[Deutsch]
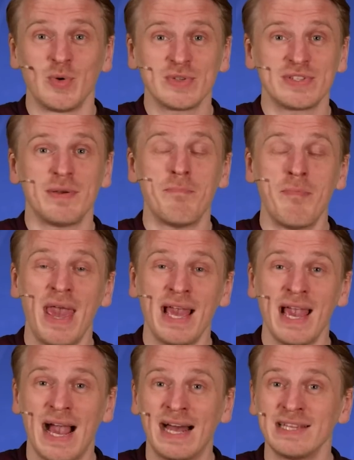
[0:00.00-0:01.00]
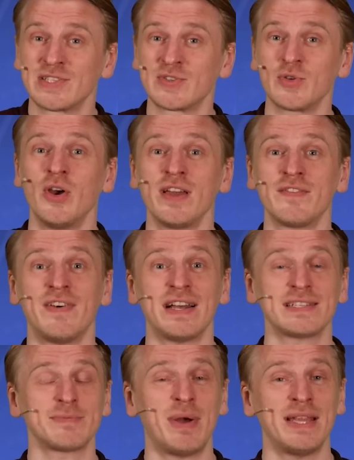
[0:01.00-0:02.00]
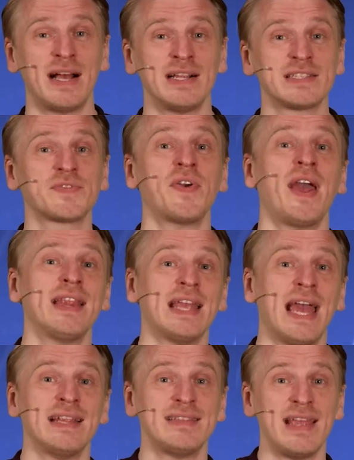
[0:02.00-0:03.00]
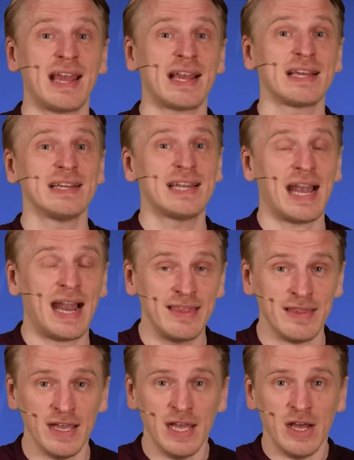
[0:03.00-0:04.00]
große Menge an Zeug, was man als Fan entdecken kann.